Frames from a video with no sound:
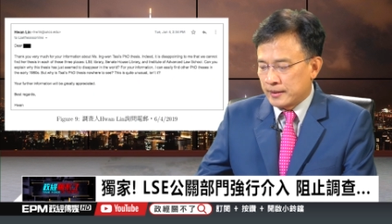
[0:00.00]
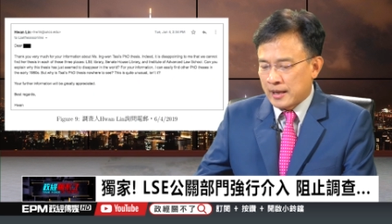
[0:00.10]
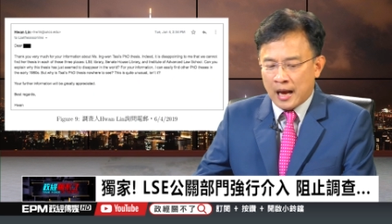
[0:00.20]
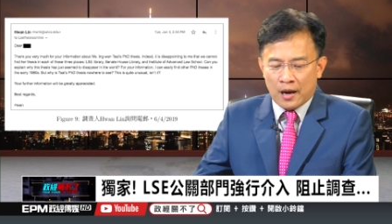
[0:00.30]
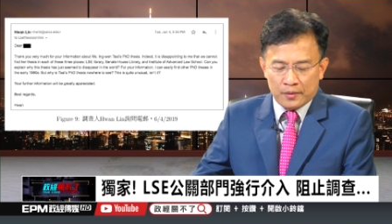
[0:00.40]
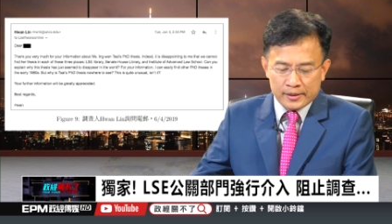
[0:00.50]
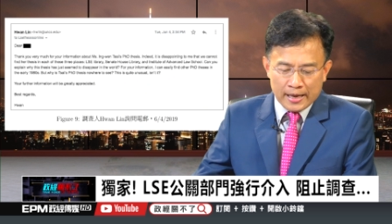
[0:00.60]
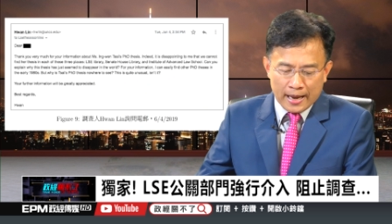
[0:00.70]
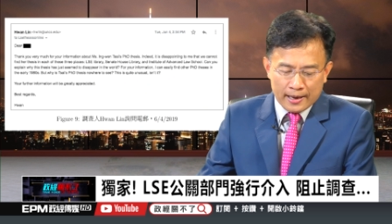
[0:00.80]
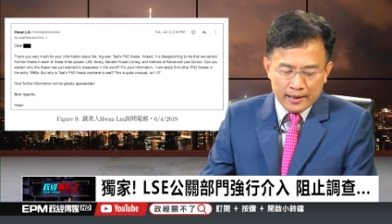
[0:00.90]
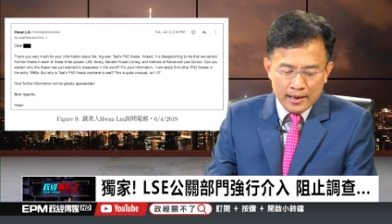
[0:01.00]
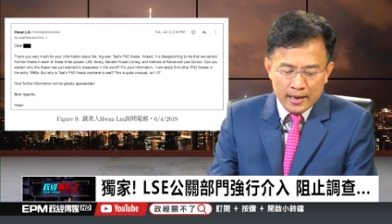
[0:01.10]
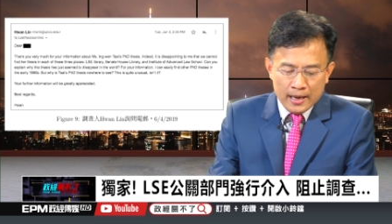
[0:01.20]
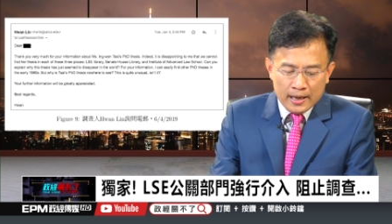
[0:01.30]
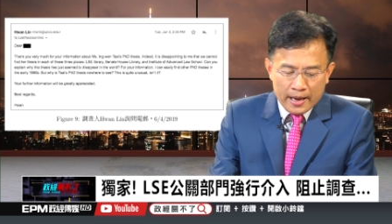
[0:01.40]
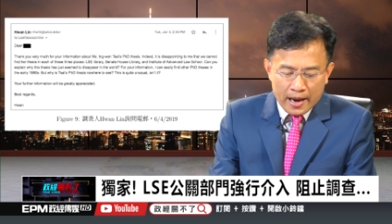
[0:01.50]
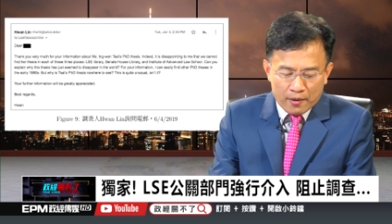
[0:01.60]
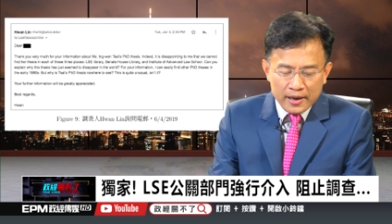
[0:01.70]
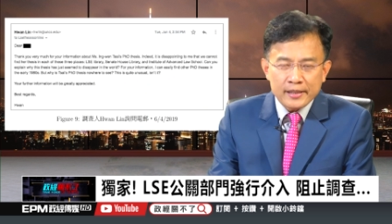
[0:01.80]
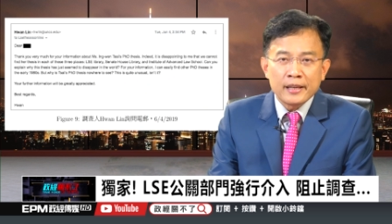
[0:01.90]
好，再
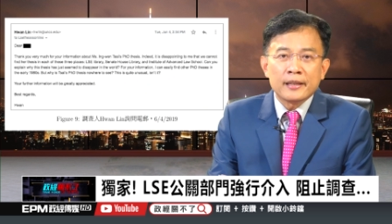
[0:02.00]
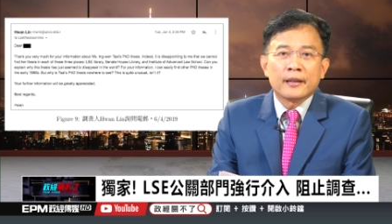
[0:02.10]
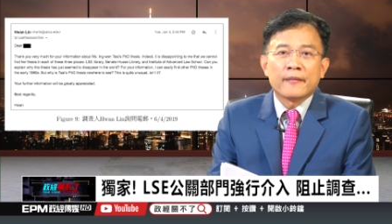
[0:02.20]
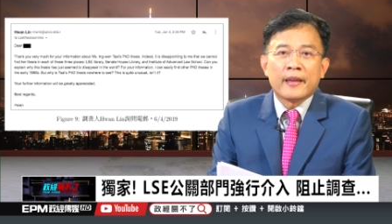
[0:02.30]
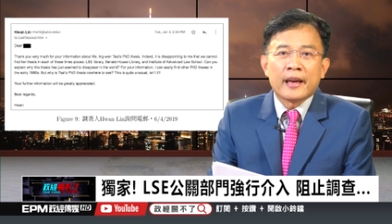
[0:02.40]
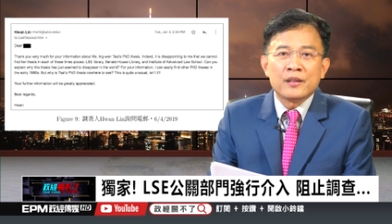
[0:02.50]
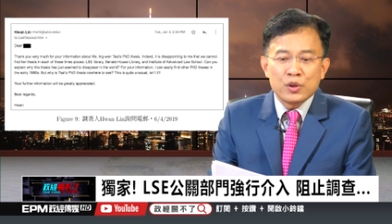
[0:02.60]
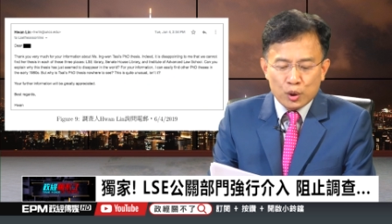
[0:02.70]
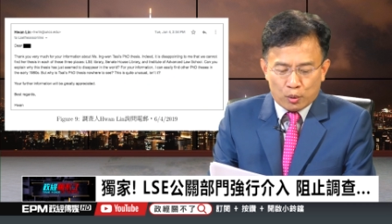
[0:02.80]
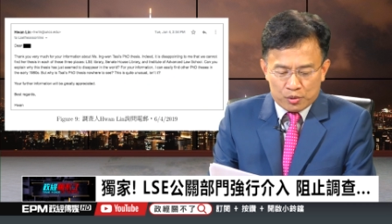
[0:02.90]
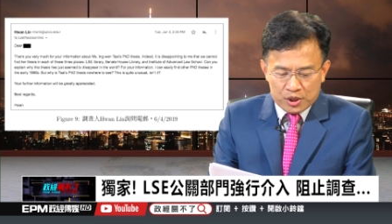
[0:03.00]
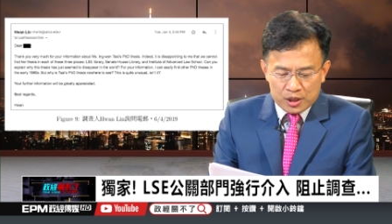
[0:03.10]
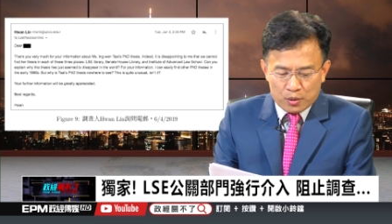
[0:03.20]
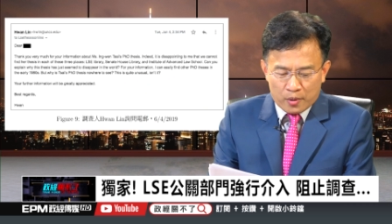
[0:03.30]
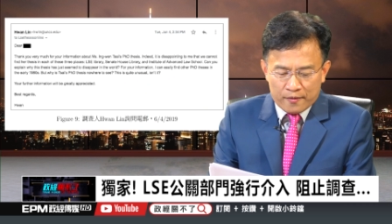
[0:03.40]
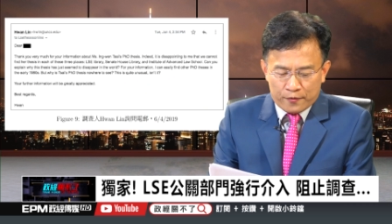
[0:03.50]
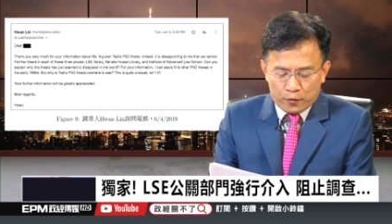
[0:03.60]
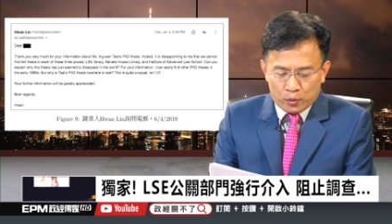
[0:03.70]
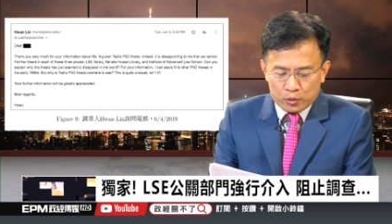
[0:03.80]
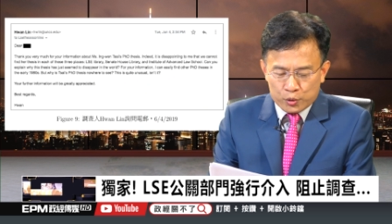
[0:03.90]
来，LSE 的研究支援
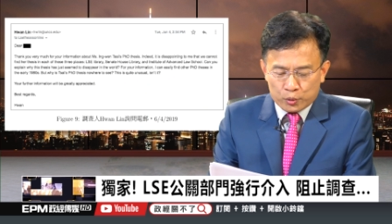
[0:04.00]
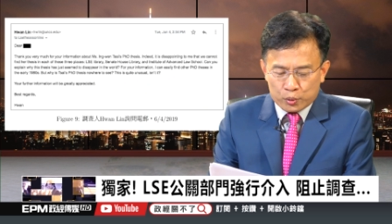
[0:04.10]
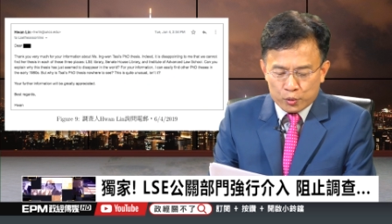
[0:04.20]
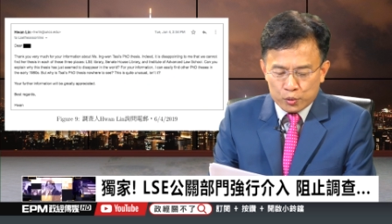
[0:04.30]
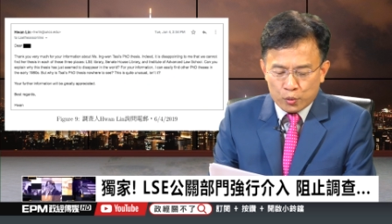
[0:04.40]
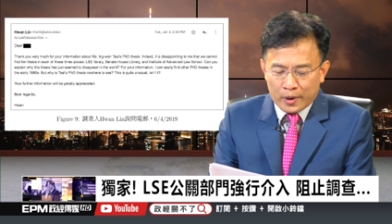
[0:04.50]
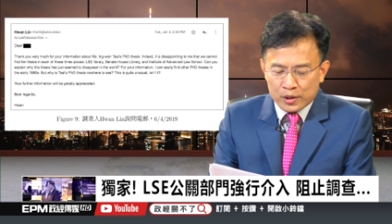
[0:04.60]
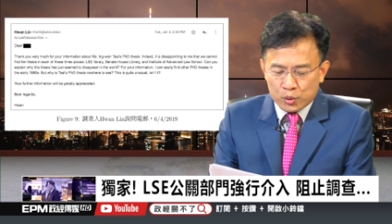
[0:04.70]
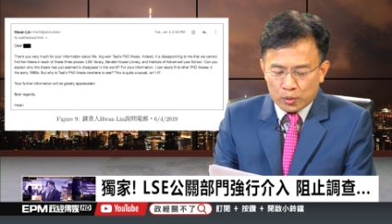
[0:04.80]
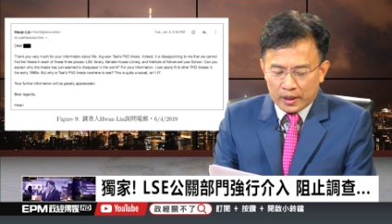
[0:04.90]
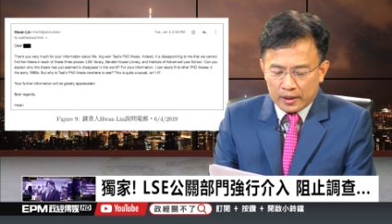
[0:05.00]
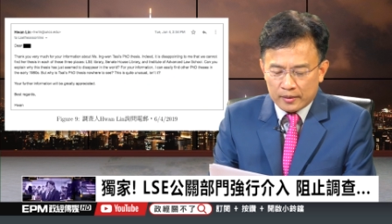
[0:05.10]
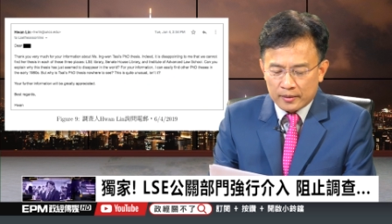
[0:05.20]
服务处图书馆助理。